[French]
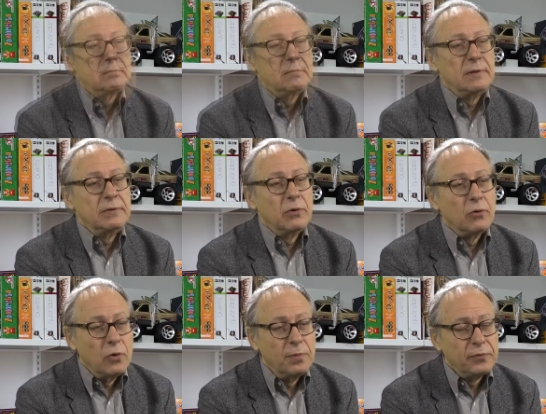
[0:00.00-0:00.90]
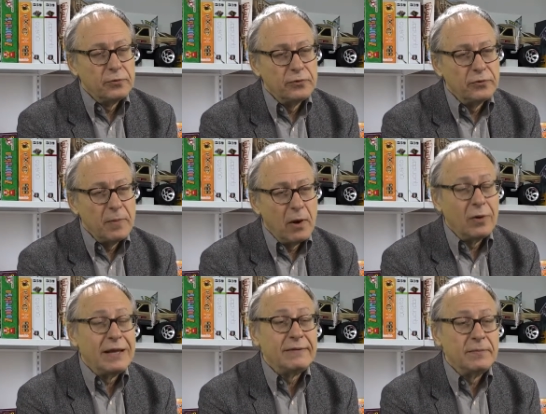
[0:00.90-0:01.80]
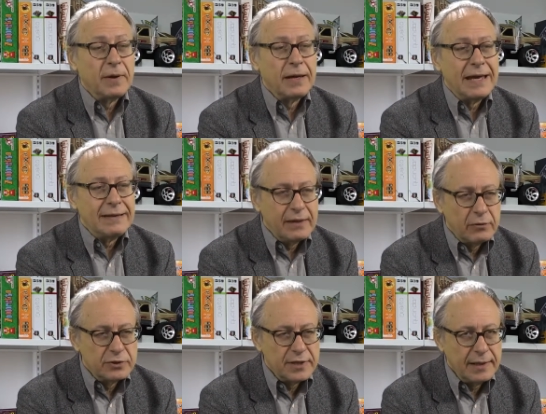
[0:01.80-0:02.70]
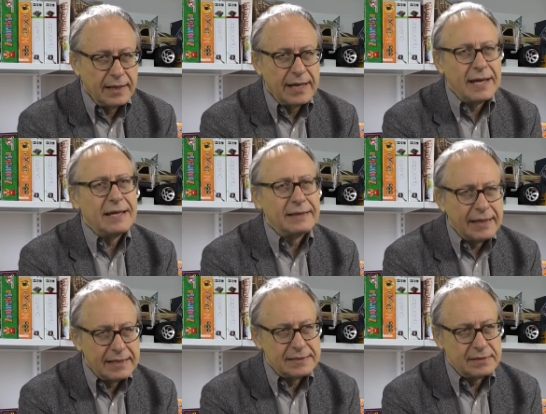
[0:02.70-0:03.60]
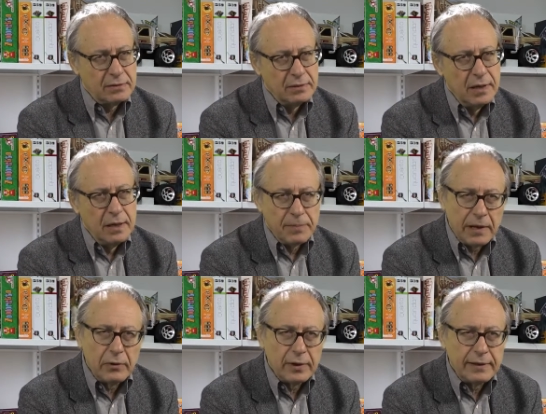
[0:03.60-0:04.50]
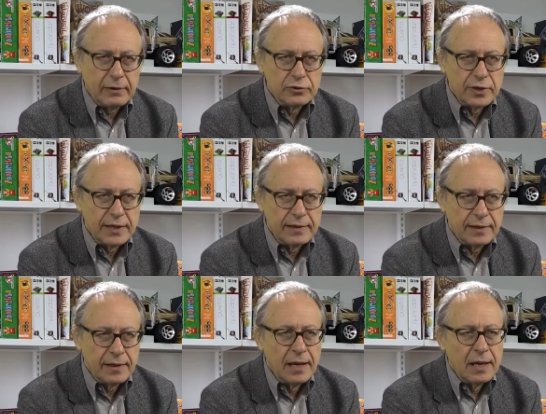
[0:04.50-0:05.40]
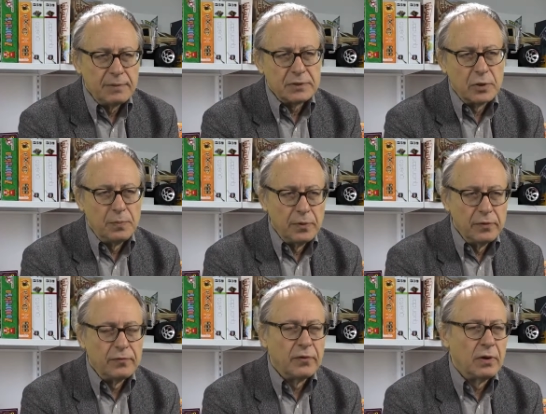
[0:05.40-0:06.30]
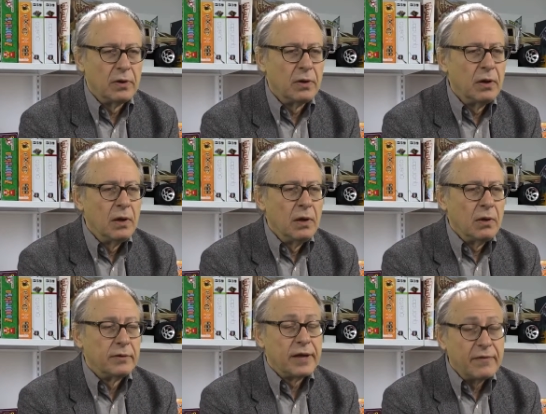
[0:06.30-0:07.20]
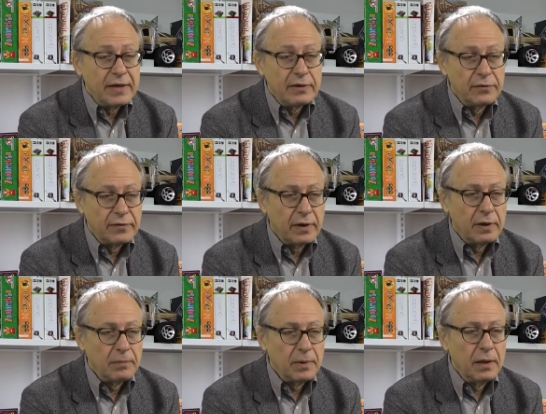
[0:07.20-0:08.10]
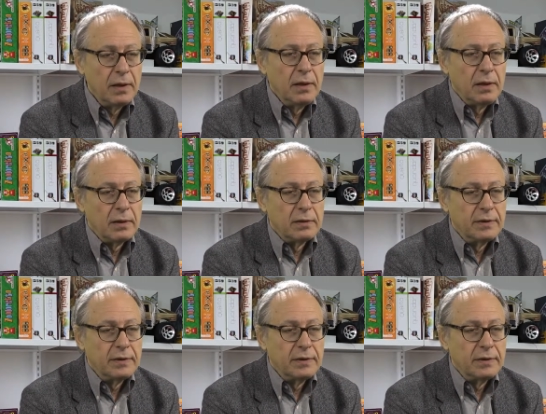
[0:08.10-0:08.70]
nos groupes sont justement relativement hétérogènes et intéressants par leur hétérogénéité, parce que peuvent euh, euh, travailler ensemble euh,